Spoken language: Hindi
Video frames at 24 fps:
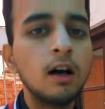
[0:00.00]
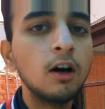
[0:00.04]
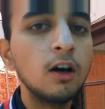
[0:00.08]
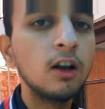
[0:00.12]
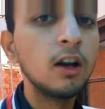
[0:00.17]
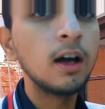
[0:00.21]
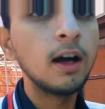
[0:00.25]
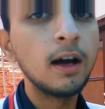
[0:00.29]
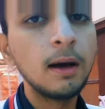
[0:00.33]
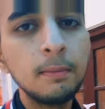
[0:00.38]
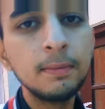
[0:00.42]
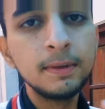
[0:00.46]

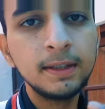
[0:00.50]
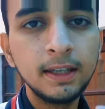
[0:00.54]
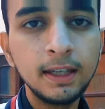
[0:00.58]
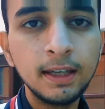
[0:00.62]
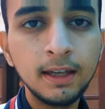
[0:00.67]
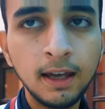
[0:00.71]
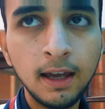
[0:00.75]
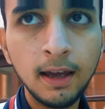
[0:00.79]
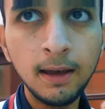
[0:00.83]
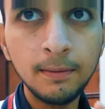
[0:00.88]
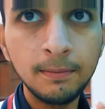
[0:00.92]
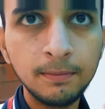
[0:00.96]
और अब
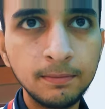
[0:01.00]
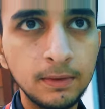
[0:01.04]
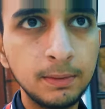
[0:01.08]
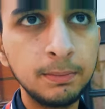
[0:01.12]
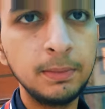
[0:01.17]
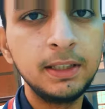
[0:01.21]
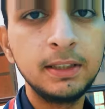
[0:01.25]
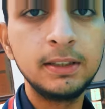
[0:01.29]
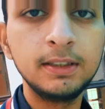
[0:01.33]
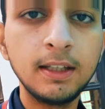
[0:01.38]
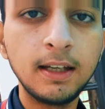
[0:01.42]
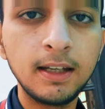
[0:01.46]
ये है
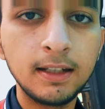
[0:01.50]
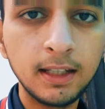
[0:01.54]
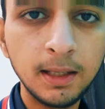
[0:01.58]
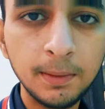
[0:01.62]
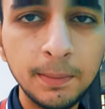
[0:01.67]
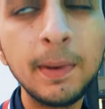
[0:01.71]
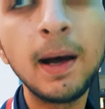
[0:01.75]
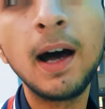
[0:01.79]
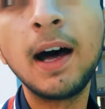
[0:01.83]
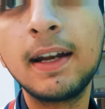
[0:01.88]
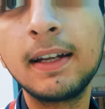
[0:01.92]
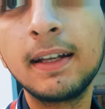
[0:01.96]
बी के
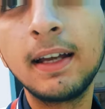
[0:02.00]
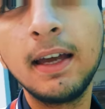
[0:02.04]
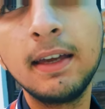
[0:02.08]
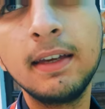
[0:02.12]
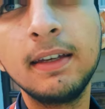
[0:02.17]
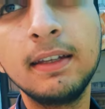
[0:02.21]
बाहर का